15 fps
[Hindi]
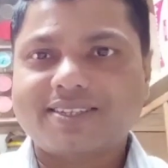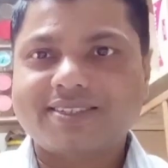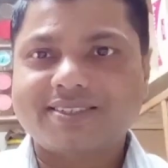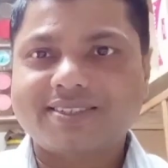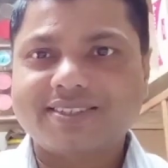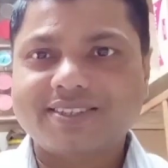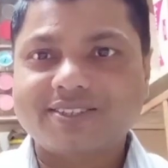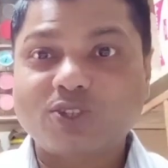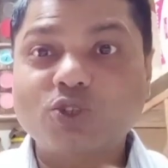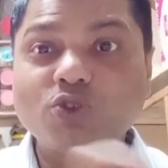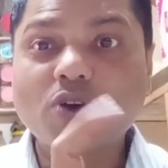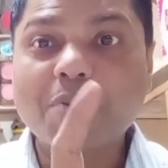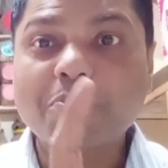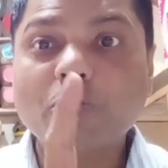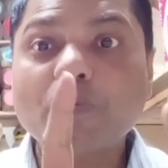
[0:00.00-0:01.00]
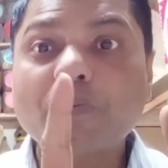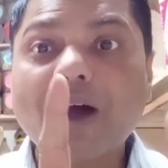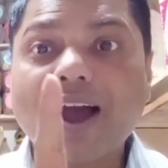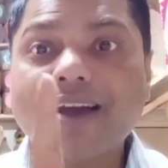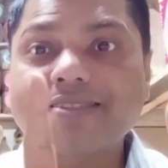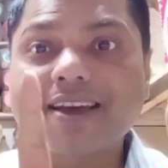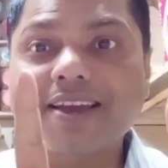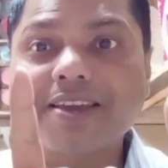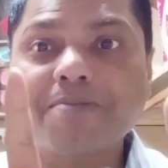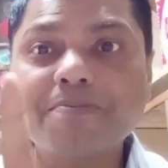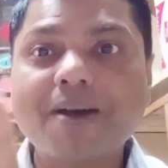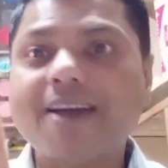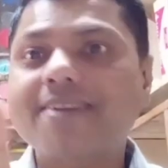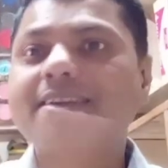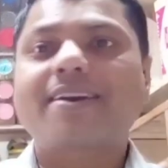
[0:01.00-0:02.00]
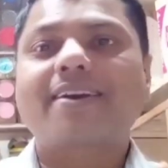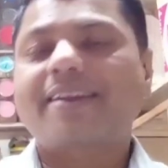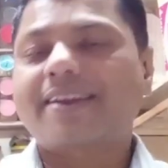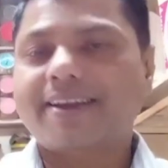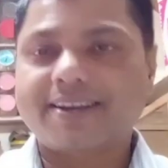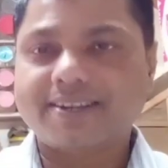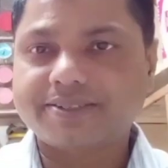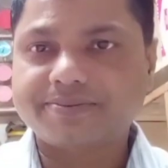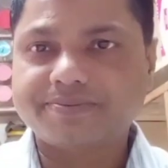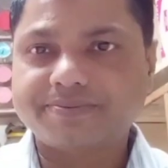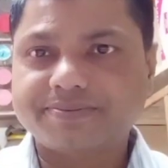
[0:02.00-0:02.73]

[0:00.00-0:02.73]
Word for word: है जो आपको फायदा ही फायदा करेगा